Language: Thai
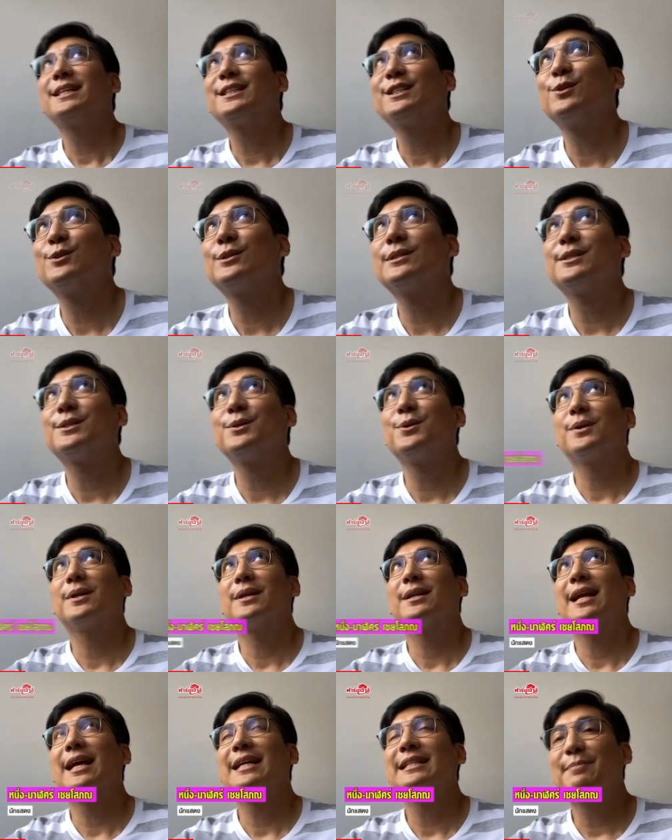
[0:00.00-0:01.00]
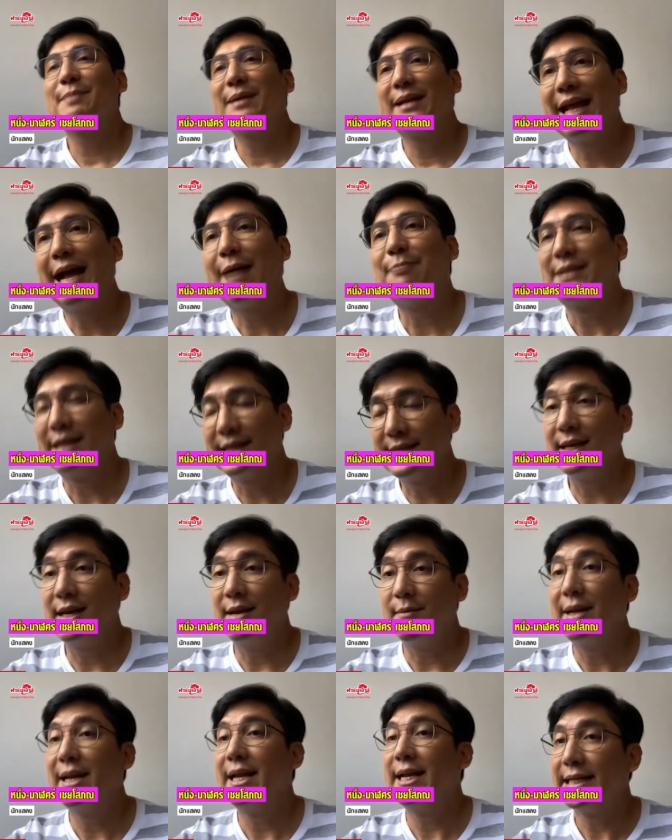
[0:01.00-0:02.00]
คสุด ๆ น่าจะเป็นดาบเจ็ดสี
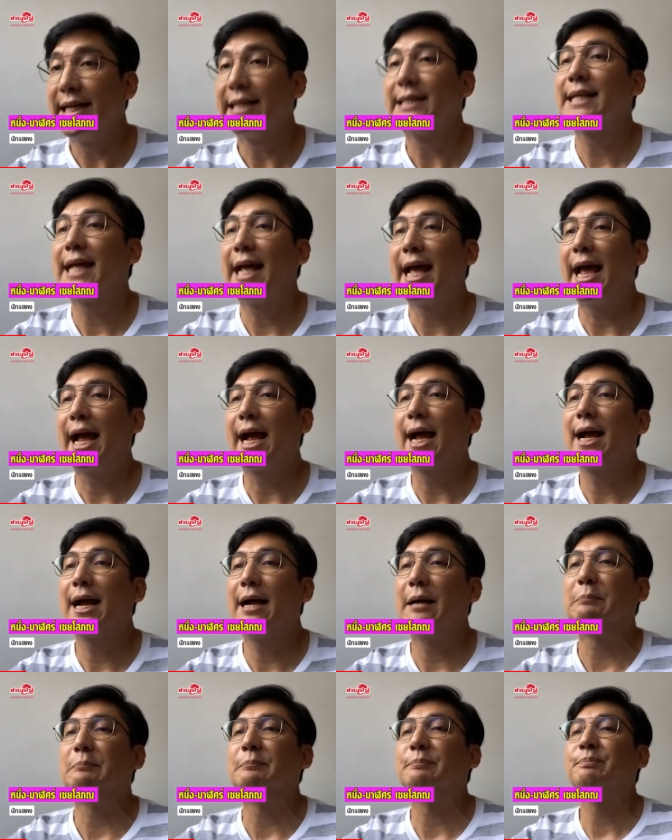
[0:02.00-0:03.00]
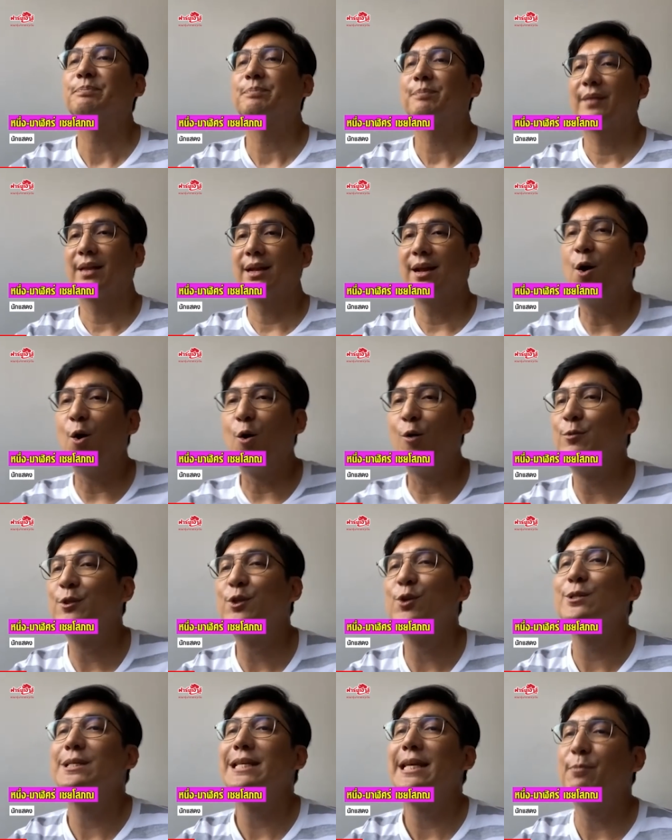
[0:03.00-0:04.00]
มณีเจ็ดแสงครับโอม
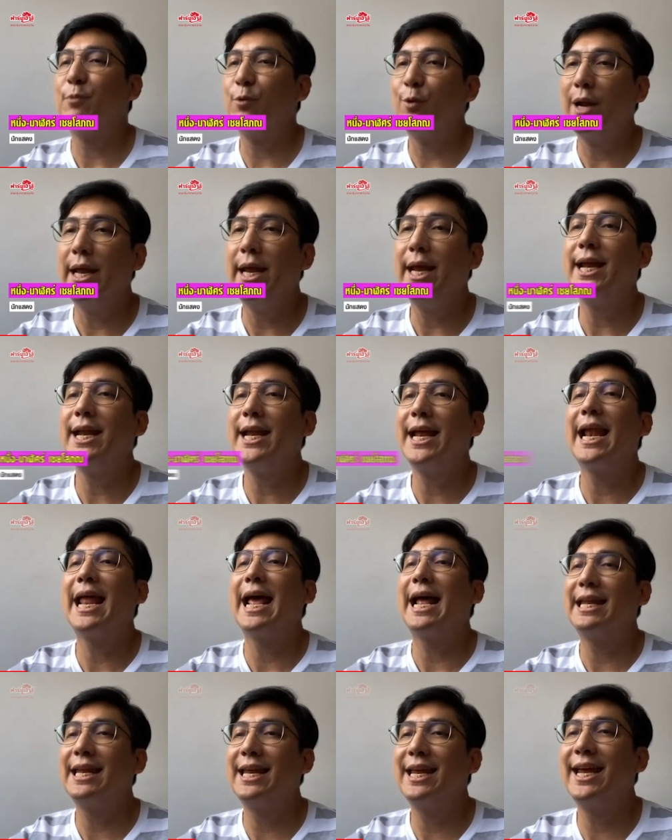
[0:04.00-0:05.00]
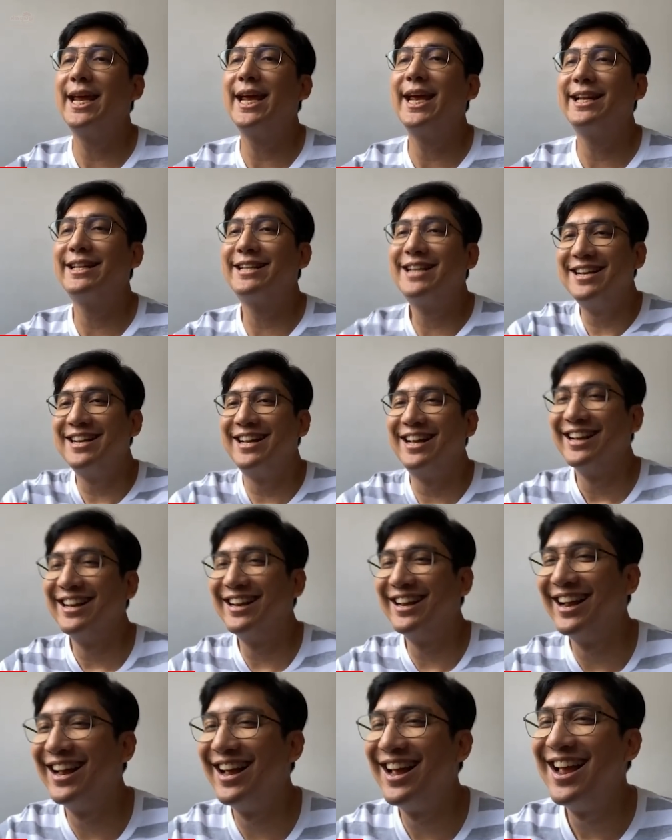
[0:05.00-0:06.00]
สุจิปุลินี่แหละที่
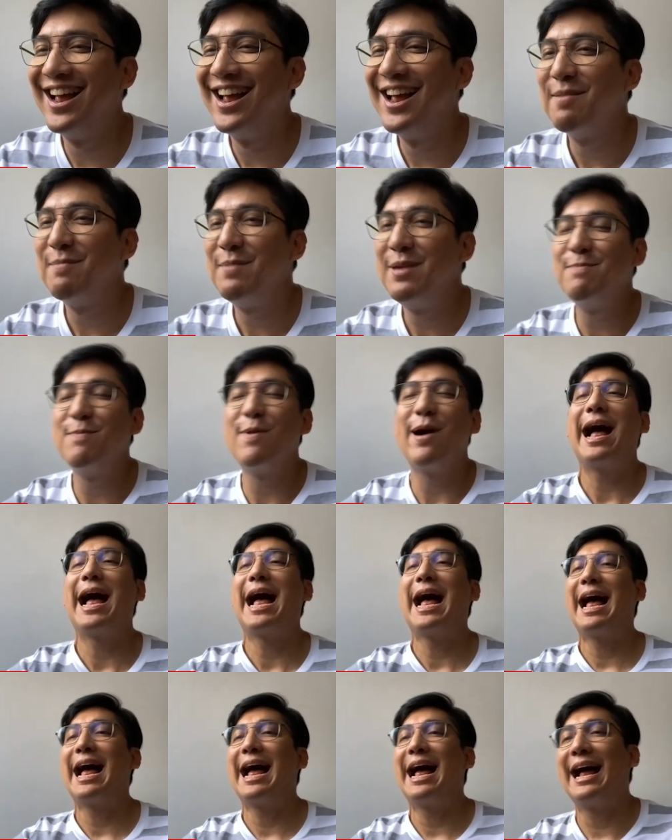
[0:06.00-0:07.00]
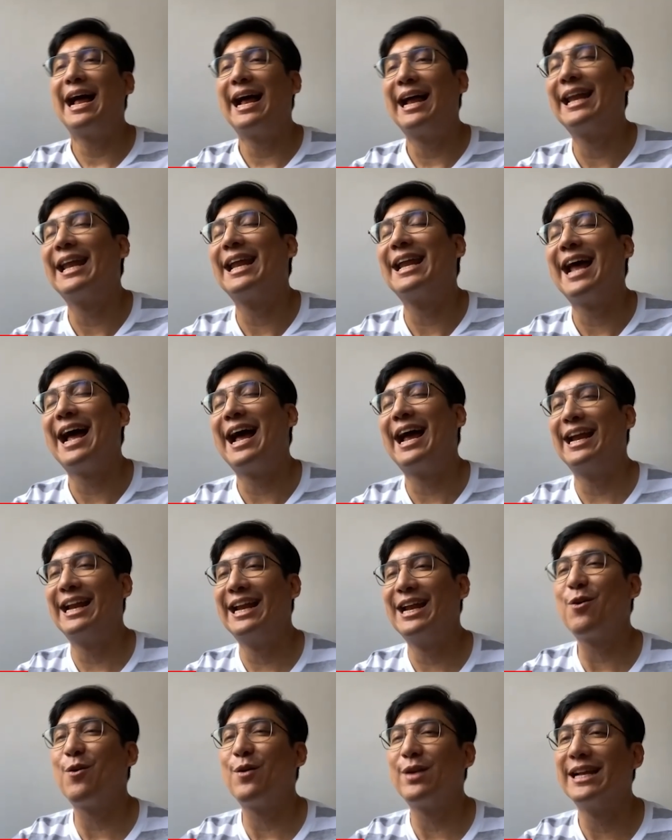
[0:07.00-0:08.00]
พี่ม้าใดๆ
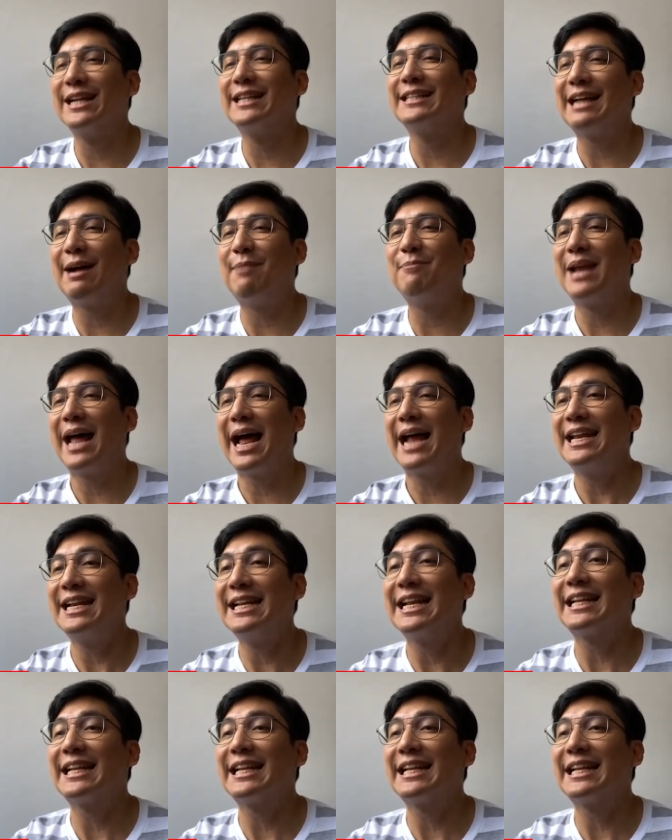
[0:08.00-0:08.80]
ที่คนยังจำได้ที่